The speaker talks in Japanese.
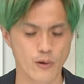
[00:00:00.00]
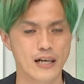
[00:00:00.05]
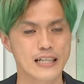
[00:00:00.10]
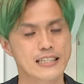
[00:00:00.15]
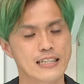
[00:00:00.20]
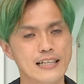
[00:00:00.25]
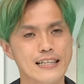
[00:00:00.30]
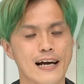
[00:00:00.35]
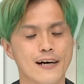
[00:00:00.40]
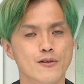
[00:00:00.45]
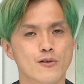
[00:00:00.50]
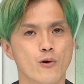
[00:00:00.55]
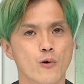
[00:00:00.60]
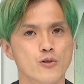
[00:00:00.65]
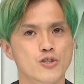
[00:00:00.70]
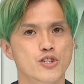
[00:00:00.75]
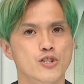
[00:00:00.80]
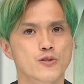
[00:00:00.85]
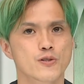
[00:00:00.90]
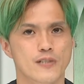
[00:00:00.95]
害者
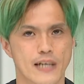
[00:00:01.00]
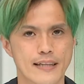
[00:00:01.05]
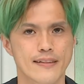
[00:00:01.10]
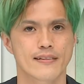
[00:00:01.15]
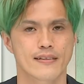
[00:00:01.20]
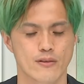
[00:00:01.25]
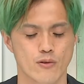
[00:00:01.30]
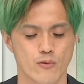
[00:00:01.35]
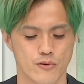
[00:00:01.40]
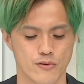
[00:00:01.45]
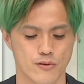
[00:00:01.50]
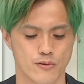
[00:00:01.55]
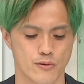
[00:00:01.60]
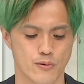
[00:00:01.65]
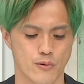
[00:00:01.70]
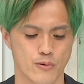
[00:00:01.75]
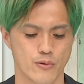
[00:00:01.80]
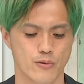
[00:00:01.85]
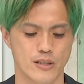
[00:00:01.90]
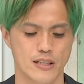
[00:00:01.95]
150円という
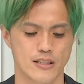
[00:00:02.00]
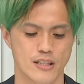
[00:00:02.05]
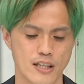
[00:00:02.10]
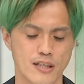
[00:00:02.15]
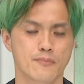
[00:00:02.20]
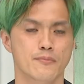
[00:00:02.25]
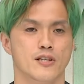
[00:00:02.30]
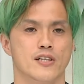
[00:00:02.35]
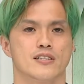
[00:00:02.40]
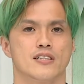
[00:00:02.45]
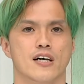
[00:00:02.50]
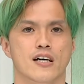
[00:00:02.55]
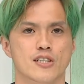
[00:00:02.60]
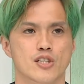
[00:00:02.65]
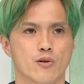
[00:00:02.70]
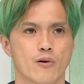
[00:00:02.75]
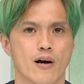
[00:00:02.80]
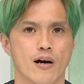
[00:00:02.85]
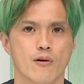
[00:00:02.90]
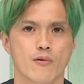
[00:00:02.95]
ことでぜひ皆さん
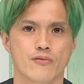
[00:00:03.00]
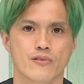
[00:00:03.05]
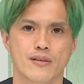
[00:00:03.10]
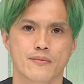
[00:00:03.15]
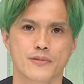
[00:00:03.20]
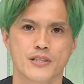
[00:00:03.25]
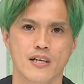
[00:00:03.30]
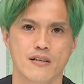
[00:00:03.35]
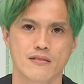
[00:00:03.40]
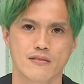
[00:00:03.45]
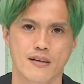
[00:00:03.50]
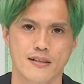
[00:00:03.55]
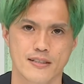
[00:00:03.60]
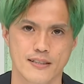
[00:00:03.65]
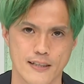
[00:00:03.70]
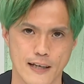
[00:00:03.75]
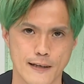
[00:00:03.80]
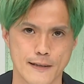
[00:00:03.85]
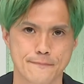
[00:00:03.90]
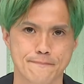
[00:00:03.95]
足を運んでみてくだ
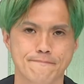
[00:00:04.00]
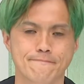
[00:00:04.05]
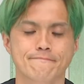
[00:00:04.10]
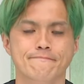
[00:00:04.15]
さい。はい、